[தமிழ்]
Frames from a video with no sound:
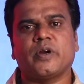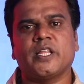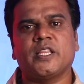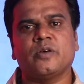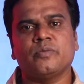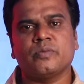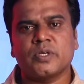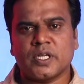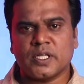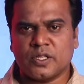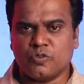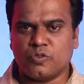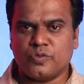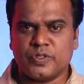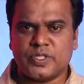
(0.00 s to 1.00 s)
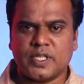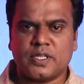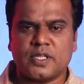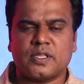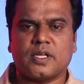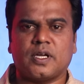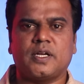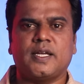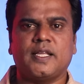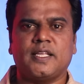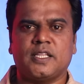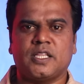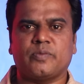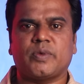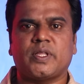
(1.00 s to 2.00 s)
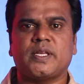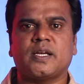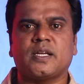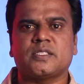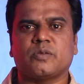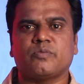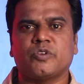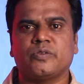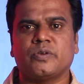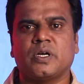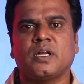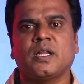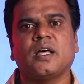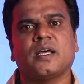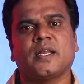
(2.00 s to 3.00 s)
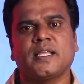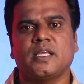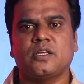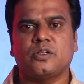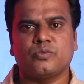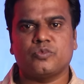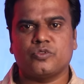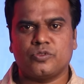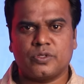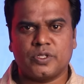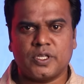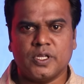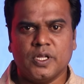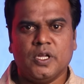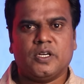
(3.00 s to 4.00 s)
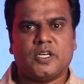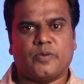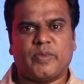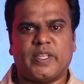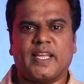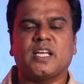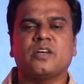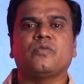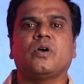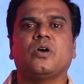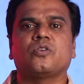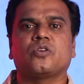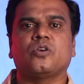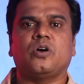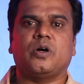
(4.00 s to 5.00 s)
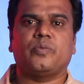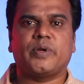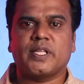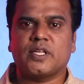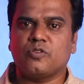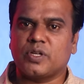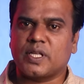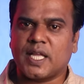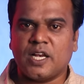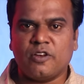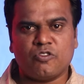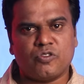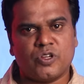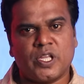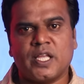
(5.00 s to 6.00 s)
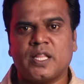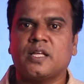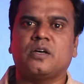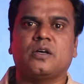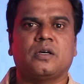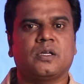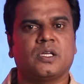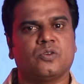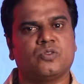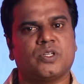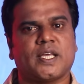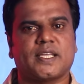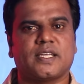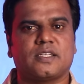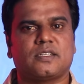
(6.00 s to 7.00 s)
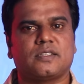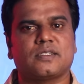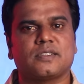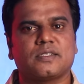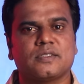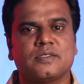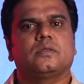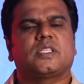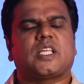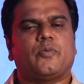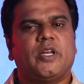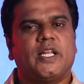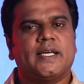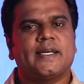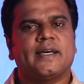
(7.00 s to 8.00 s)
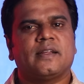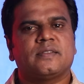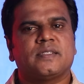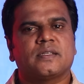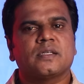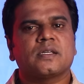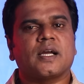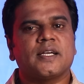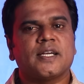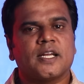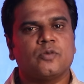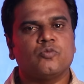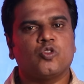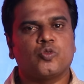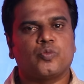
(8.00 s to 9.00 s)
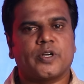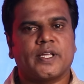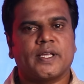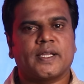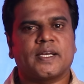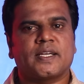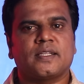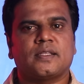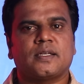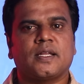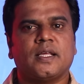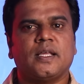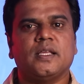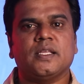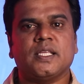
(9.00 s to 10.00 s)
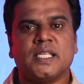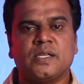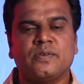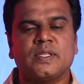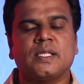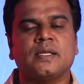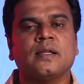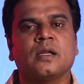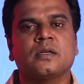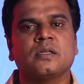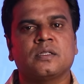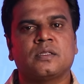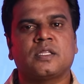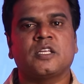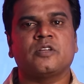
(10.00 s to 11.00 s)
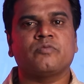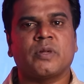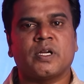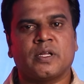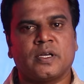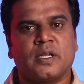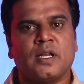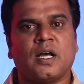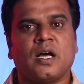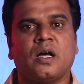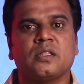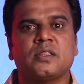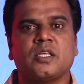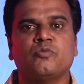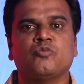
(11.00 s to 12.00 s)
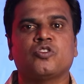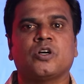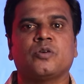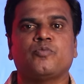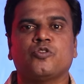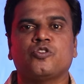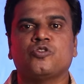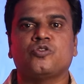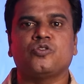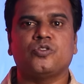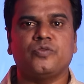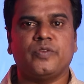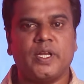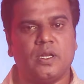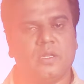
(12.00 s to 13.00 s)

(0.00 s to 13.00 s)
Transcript: மனிதங்கிற இந்த ஒரு விஷயத்தை தாண்டி இந்த மாதிரியான சம்பவங்கள்லாம் அரங்கேறும் போது நம்ம எங்கே வாழ்கிறோம் அப்படிங்கிற ஒரு கேள்விக்குறியே தான் இங்கே உண்டாக்கிக்கிட்டு இருக்கு தமிழக அரசுக்கு கண்டனம் உட்பட கிட்டத்தட்ட இருபத்தி நான்கு தீர்மானங்கள் அதிமுக பொதுக்குழுவில்